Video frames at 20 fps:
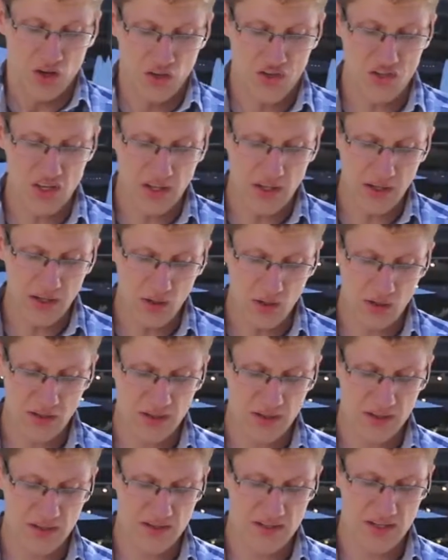Dzieli
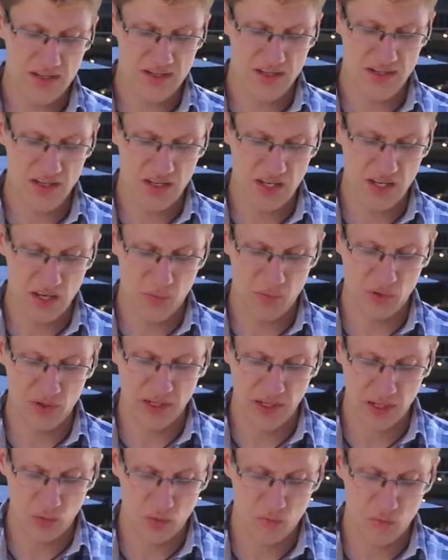organizacyjnie
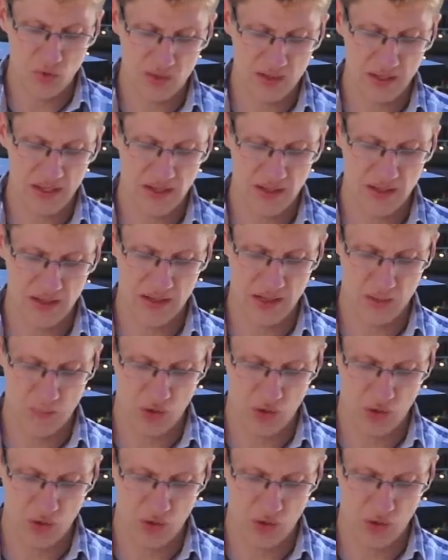podległy mu teren na